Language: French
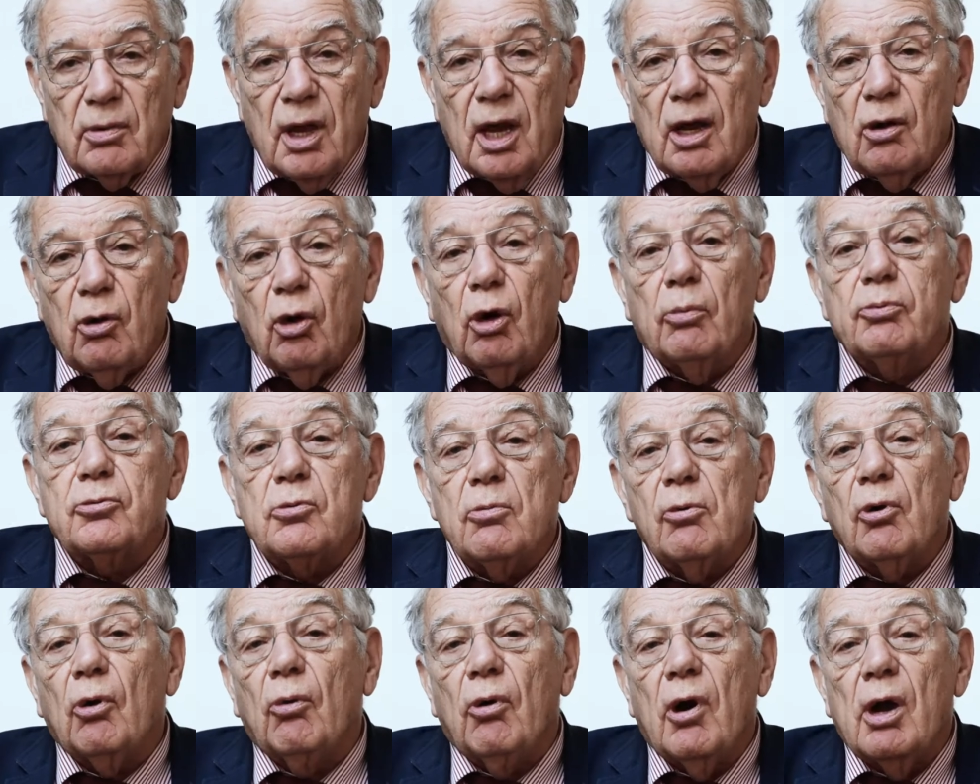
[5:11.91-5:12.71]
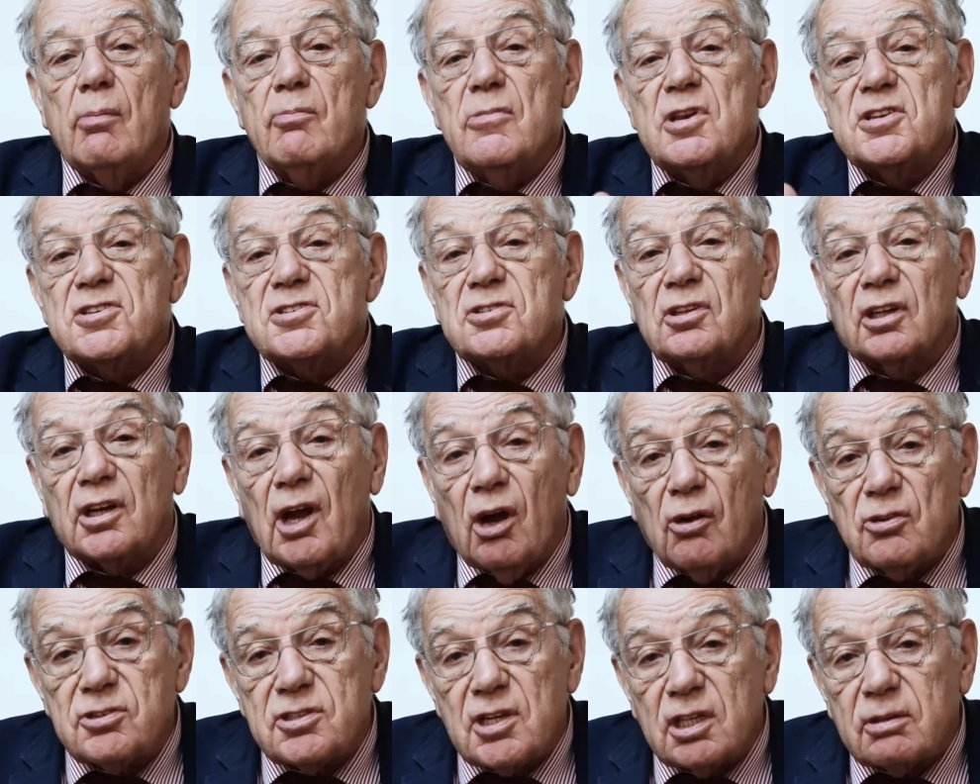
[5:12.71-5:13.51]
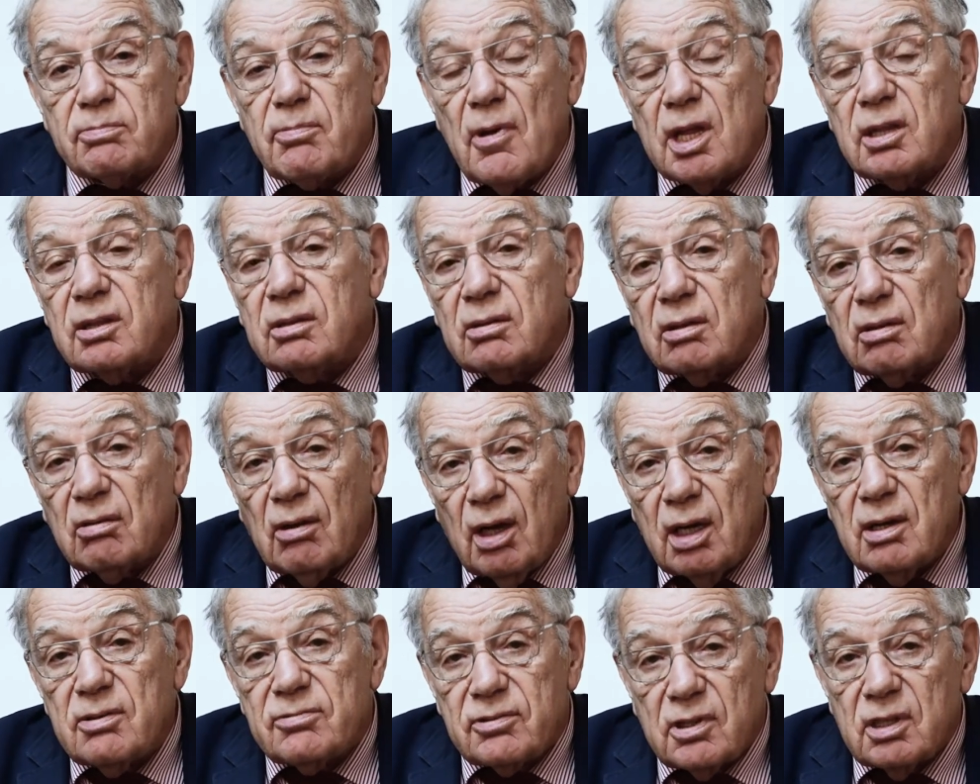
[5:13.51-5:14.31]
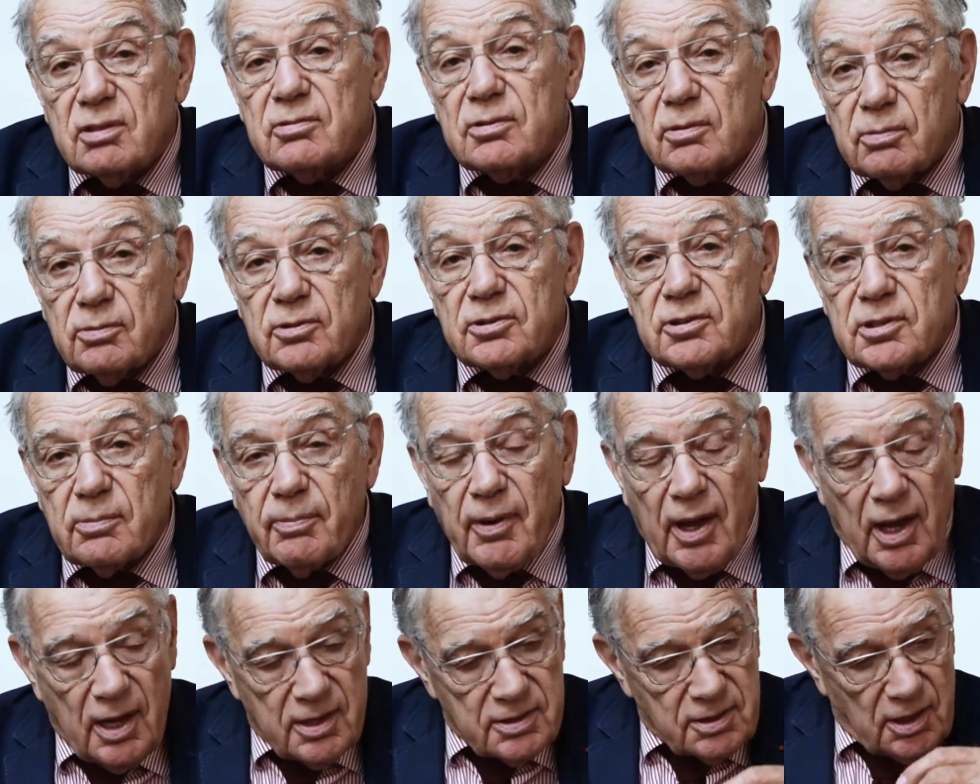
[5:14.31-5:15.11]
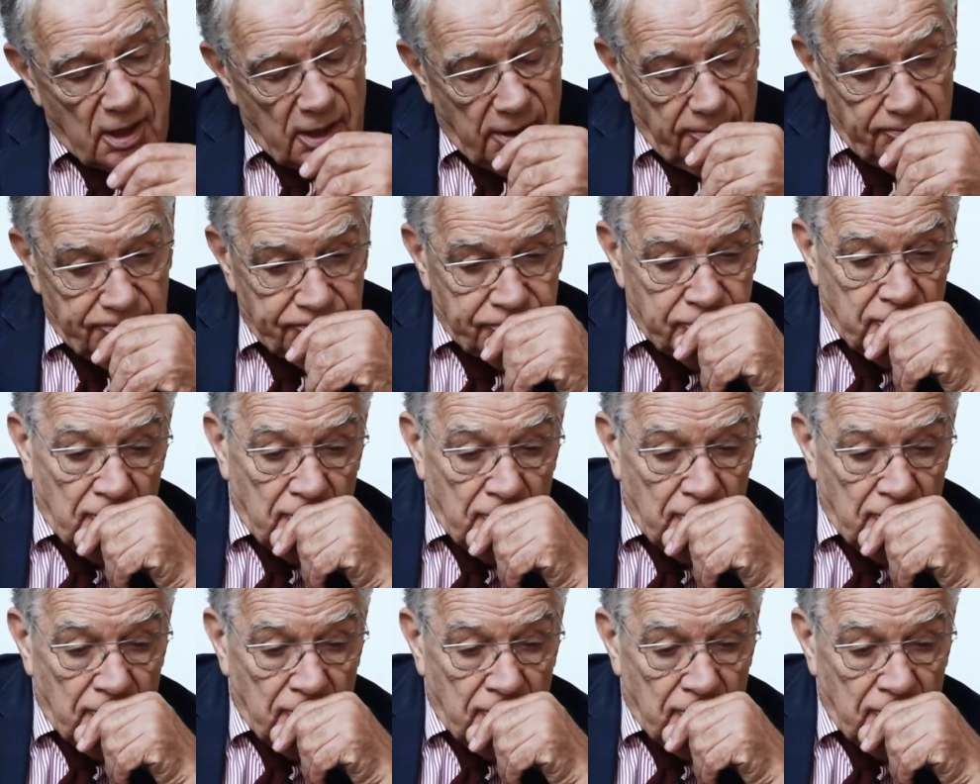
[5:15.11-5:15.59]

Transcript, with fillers: Ben, Europe numéro 1, 1647 mètres, ouais, c'est pas un hasard.